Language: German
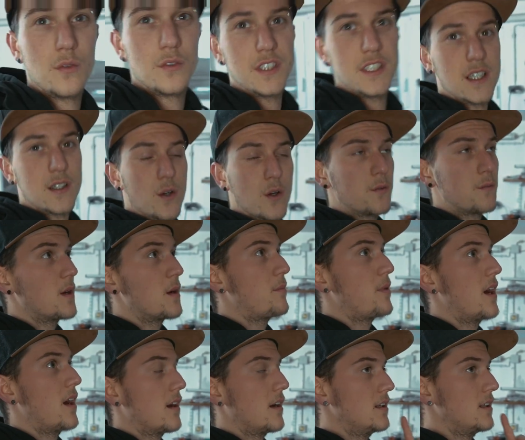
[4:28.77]
Und ihr könnt mir
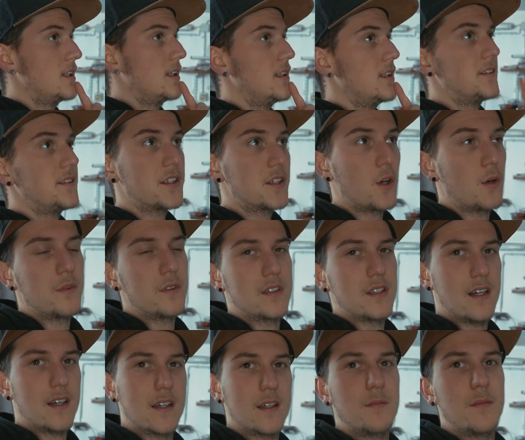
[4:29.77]
parallel in die
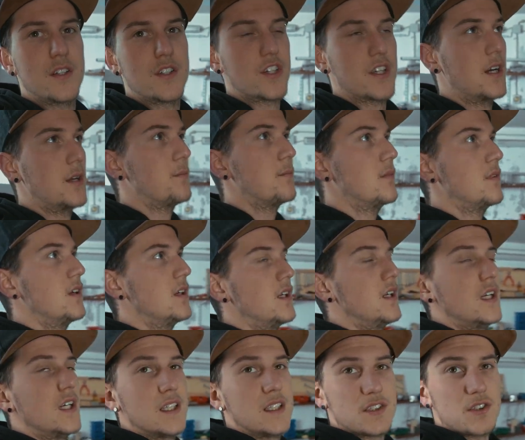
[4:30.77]
Kommentare mal schreiben,
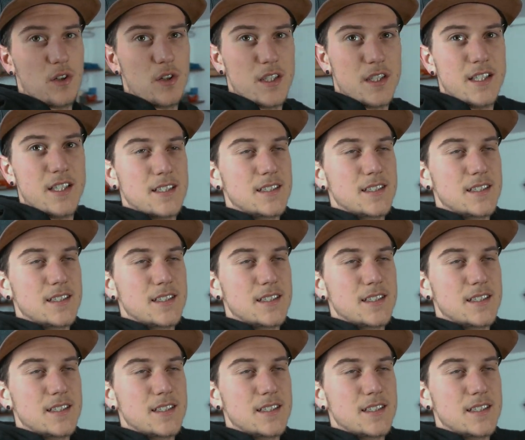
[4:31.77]
soll ich